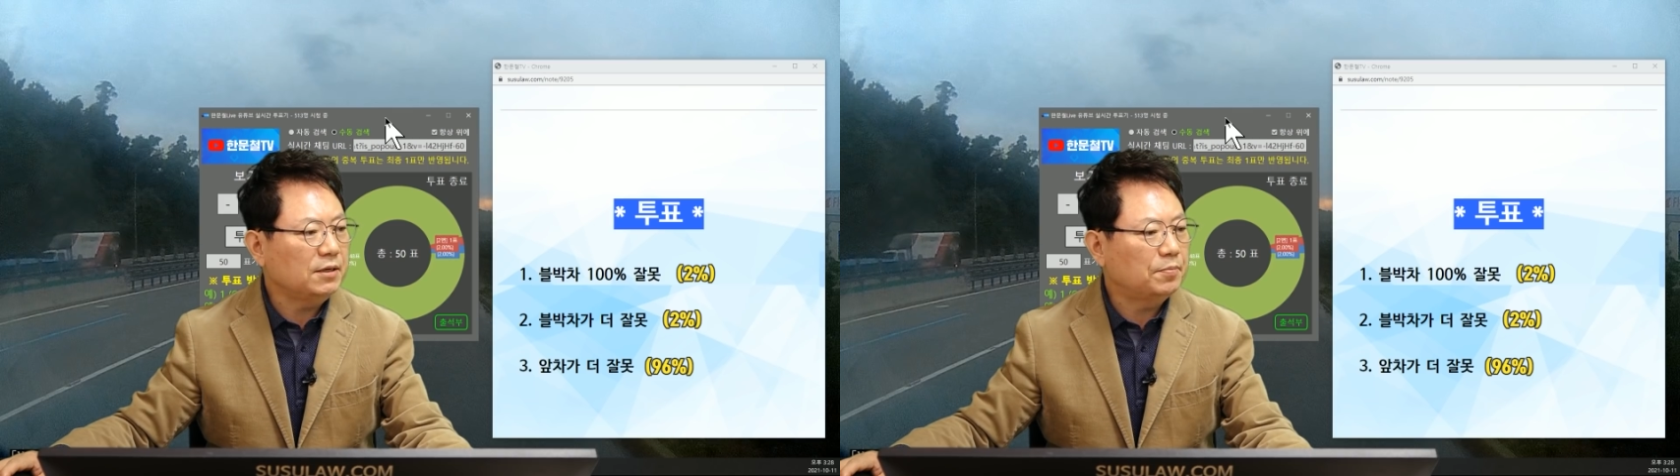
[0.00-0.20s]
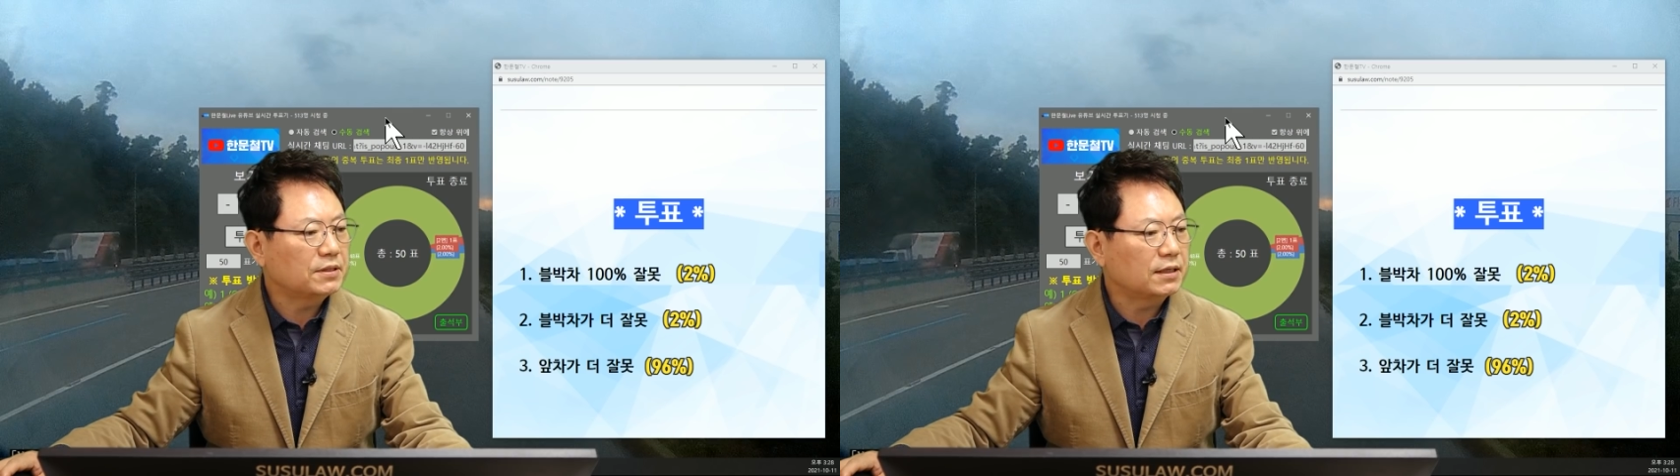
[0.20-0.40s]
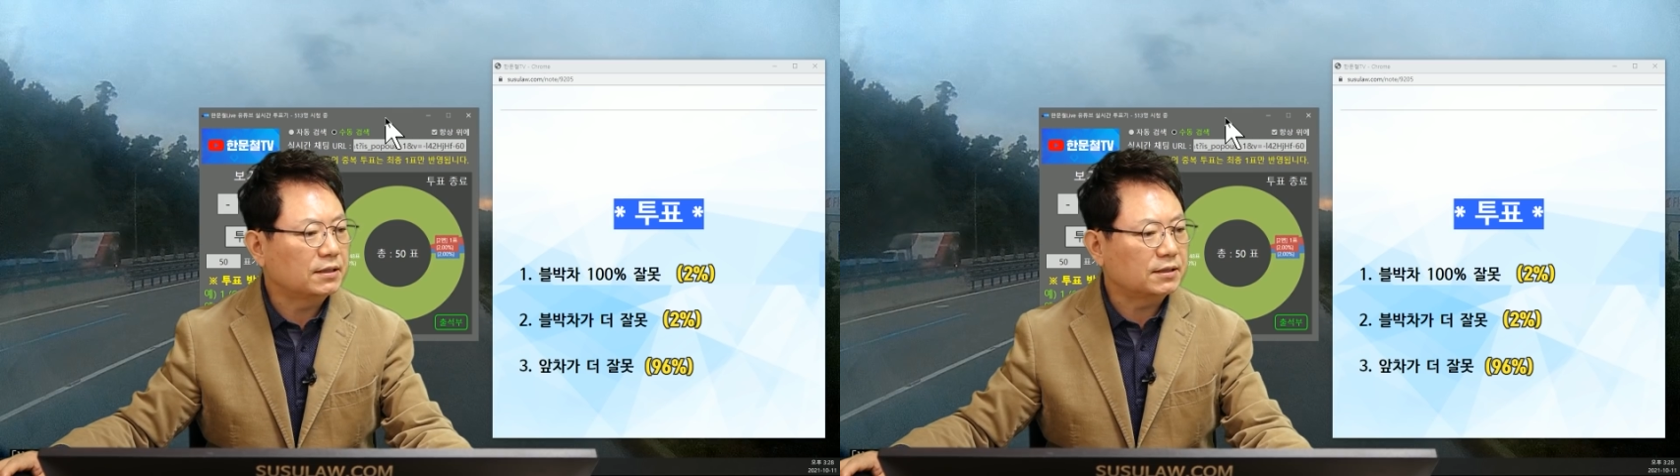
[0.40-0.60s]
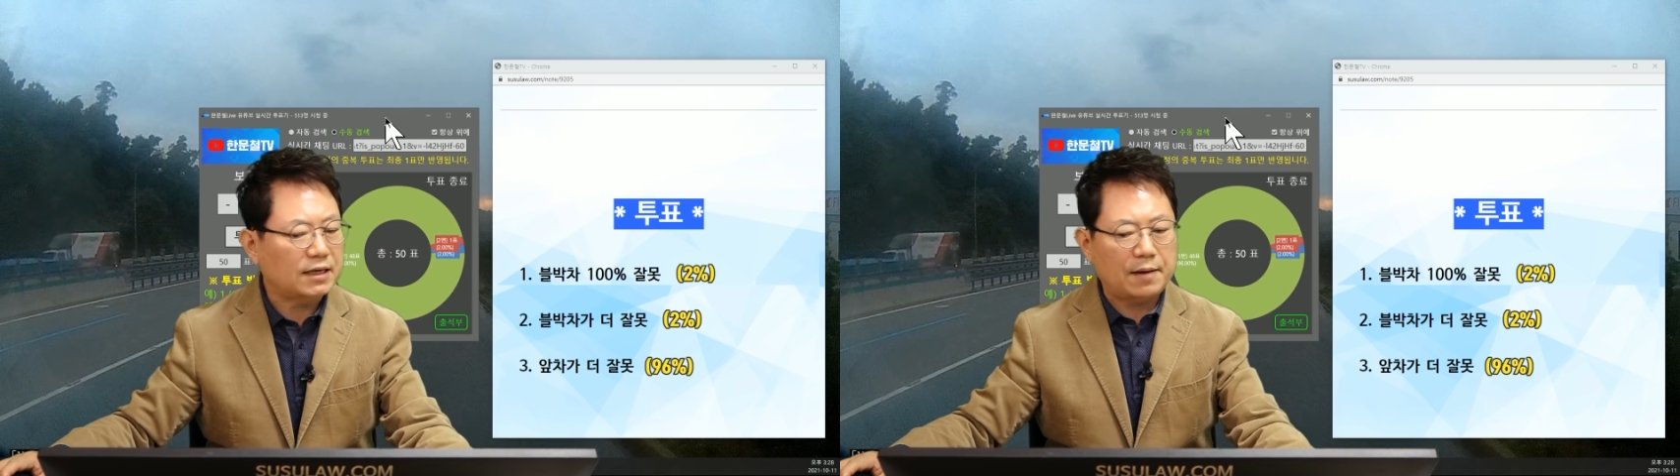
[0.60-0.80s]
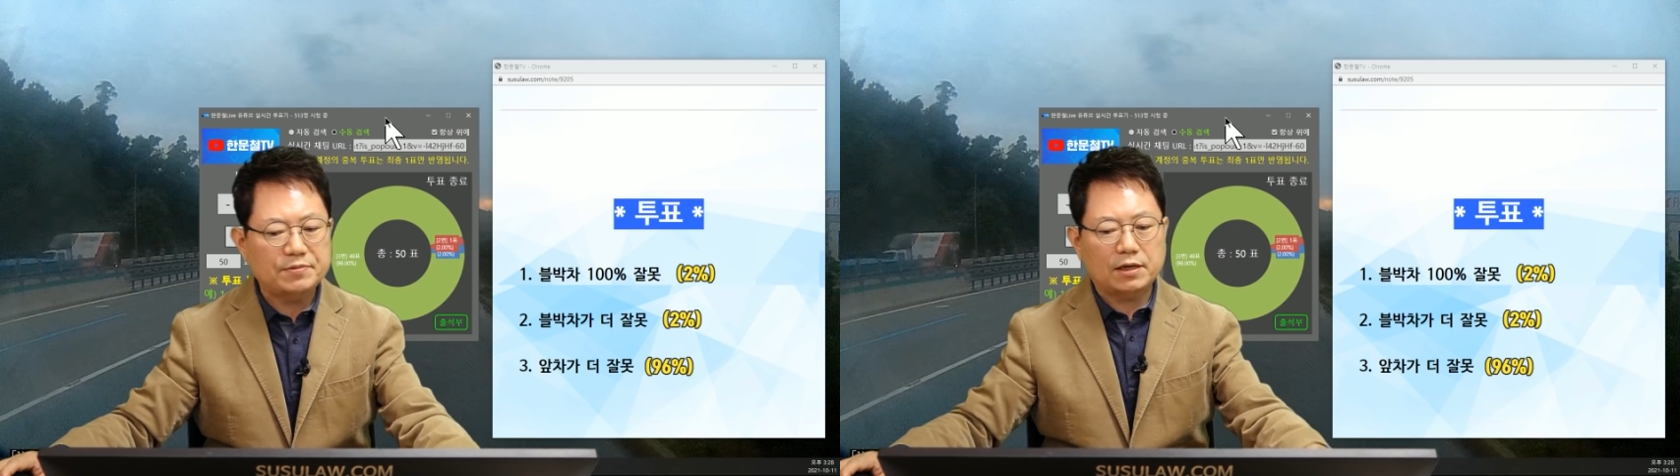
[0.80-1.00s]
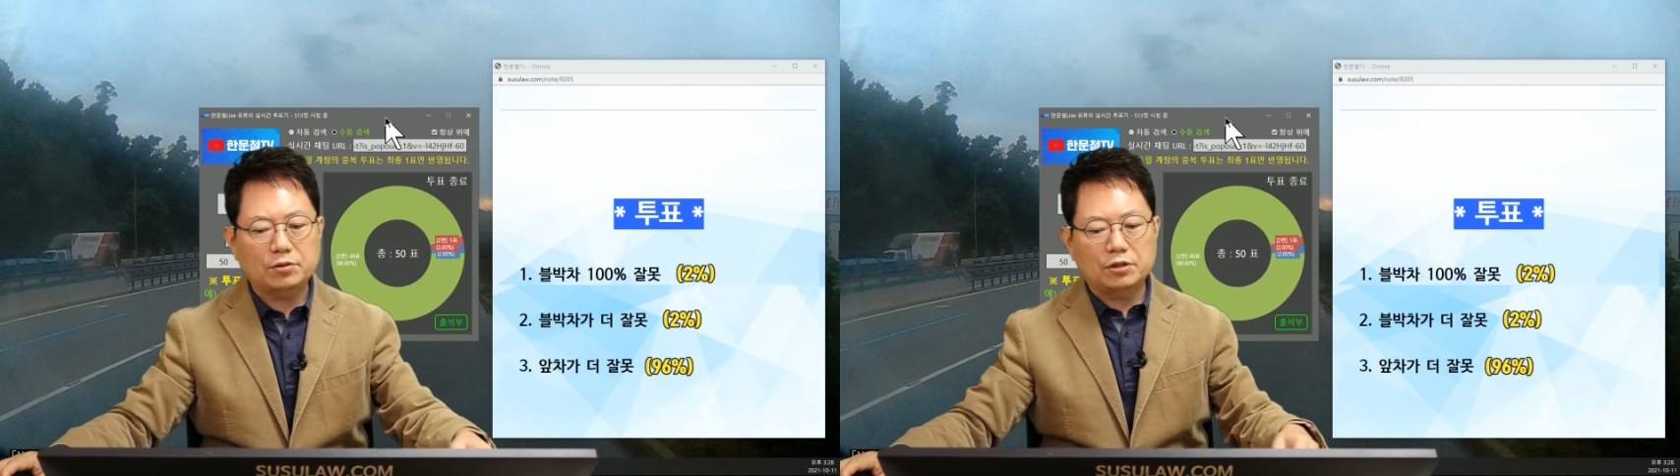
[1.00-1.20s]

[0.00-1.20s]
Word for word: 2%. 앞차가 더